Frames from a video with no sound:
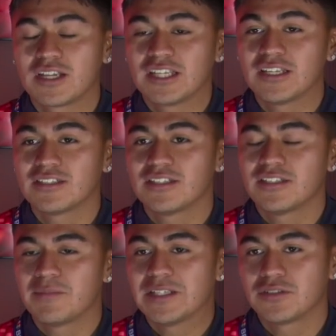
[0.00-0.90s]
aquí en el
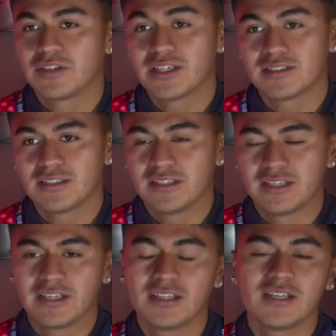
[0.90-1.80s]
Nemesio 10, en el
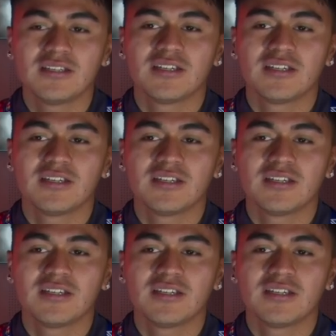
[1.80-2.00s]
de ida.